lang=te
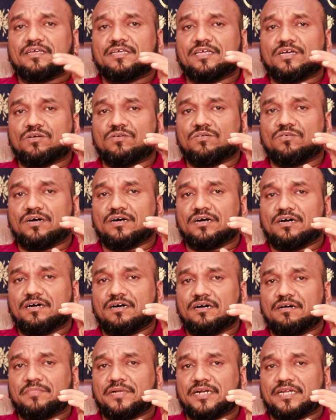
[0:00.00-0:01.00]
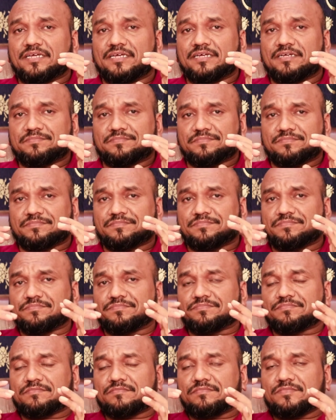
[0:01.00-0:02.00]
ఎక్కువ మనకి
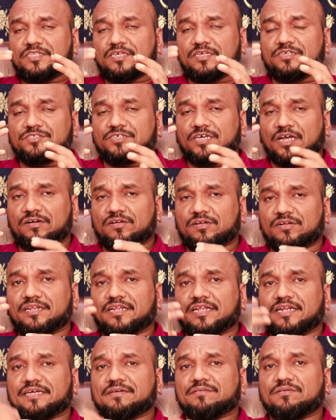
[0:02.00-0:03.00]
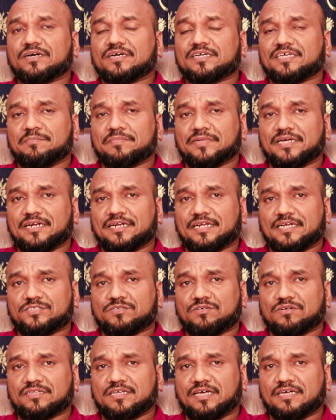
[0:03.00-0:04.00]
సెరటోనిన్ అనే ఒక కెమికల్ రియాక్షన్
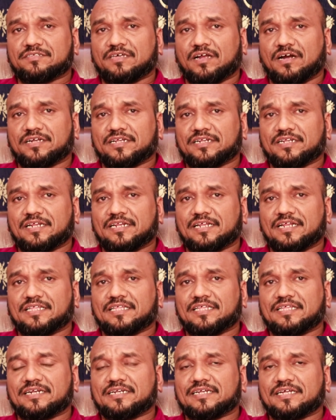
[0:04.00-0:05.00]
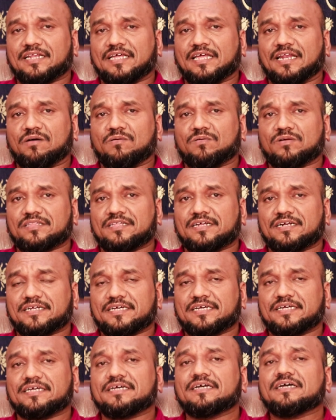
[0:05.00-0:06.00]
ఉంటుంది ఆ సెరటోనిన్ అనేది ఎలా ఉంటుందంటే
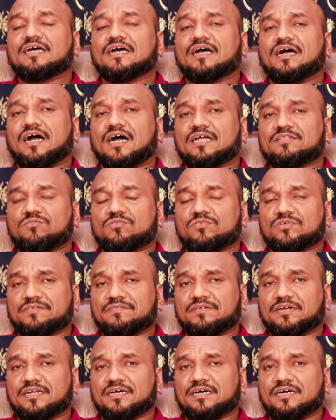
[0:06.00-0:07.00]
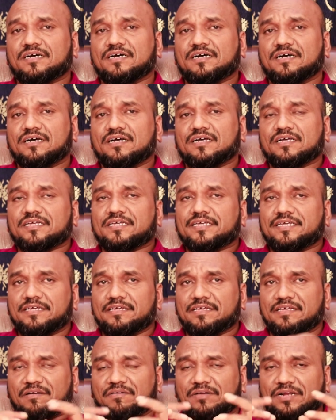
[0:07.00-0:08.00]
అది ఉండటం వల్ల ఈ
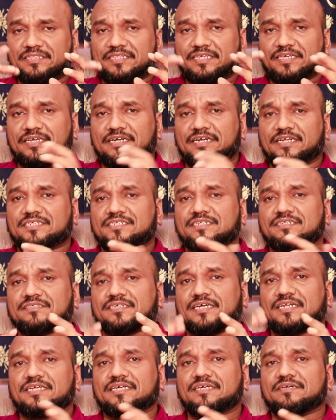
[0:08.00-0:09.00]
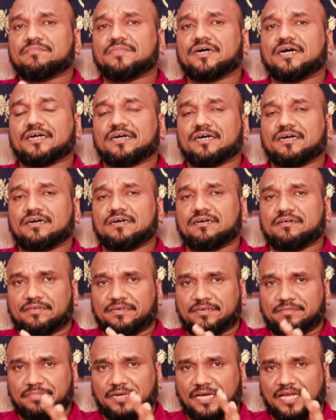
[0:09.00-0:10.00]
ఎవరైతే ఎడిక్షన్స్ అన్ని బాగా
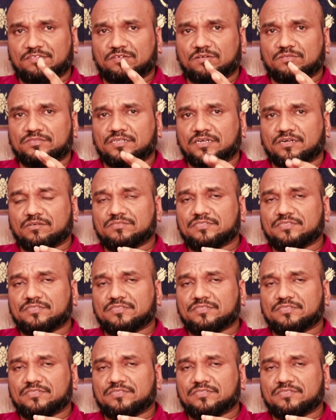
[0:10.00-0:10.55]
బానిస అవుతున్నారో